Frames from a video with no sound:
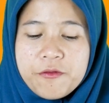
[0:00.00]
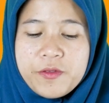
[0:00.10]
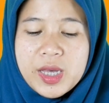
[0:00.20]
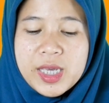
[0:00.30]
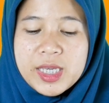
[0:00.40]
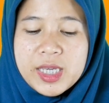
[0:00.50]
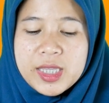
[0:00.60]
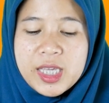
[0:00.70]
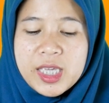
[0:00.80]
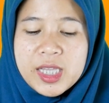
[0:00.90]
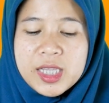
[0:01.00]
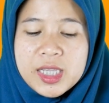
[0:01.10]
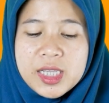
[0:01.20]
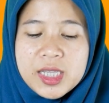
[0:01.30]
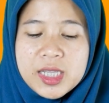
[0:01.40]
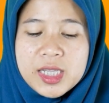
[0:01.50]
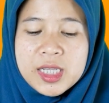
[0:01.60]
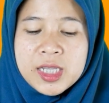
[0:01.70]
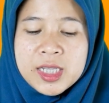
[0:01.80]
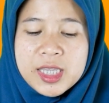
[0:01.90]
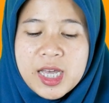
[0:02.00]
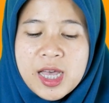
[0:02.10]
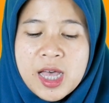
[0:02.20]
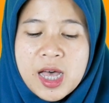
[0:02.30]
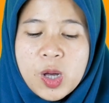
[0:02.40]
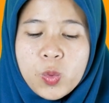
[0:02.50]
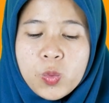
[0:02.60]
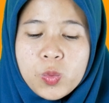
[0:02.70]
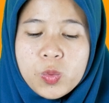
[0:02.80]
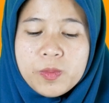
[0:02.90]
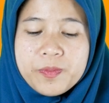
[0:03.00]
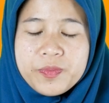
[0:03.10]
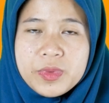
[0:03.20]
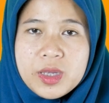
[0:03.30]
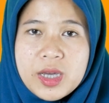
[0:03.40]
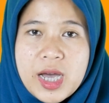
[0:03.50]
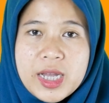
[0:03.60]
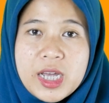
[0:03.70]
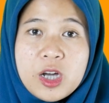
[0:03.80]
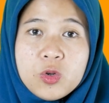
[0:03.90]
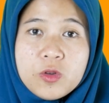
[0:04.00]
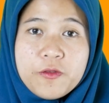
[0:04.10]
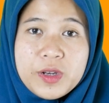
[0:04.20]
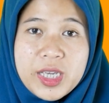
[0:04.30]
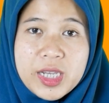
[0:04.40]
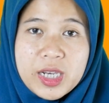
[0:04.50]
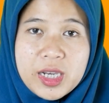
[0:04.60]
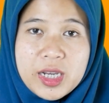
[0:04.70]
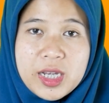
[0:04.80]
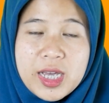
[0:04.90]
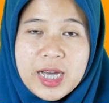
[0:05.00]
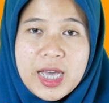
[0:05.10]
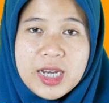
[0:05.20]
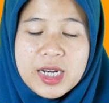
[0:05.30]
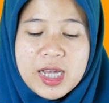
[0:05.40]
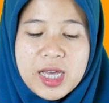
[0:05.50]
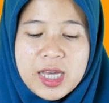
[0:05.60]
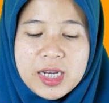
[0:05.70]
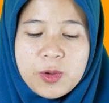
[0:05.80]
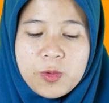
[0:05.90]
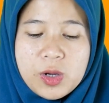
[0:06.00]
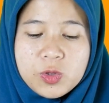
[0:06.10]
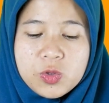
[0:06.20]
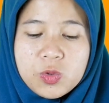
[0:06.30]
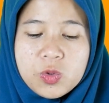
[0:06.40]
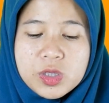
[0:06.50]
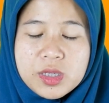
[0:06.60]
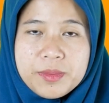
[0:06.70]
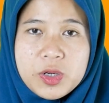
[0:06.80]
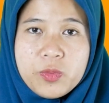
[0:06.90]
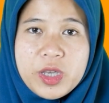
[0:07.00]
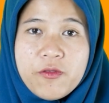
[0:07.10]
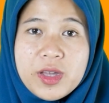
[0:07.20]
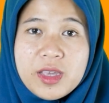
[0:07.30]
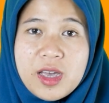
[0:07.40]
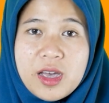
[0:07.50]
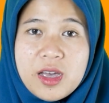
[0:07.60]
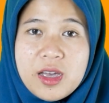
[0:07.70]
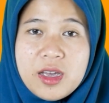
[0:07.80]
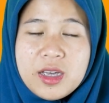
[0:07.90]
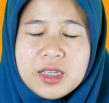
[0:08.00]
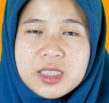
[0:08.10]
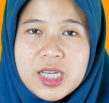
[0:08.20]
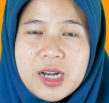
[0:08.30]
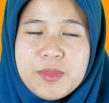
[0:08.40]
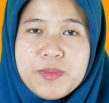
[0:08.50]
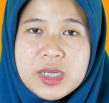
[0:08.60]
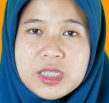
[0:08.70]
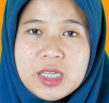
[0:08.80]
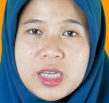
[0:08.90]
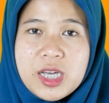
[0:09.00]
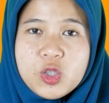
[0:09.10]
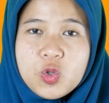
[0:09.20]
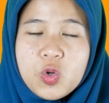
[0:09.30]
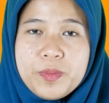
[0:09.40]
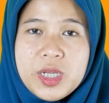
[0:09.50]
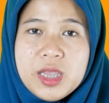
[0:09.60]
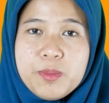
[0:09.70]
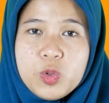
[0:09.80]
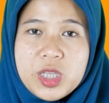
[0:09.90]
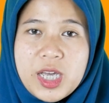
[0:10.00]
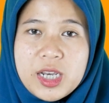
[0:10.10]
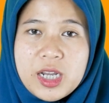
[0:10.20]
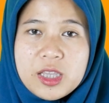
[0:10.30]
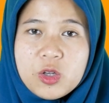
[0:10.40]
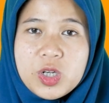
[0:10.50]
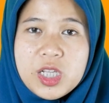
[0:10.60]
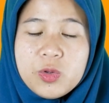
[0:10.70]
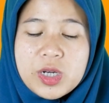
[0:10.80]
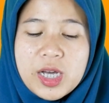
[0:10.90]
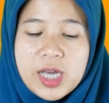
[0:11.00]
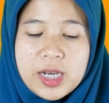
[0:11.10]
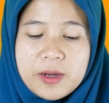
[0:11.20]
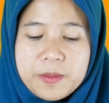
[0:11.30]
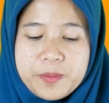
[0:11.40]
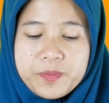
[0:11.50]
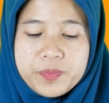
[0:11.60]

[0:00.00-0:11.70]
Fa'inil tahau ada huruf lin karena ada waw sukun sebelumnya fathah. Cara membacanya cukup dilembutkan atau dilunakan.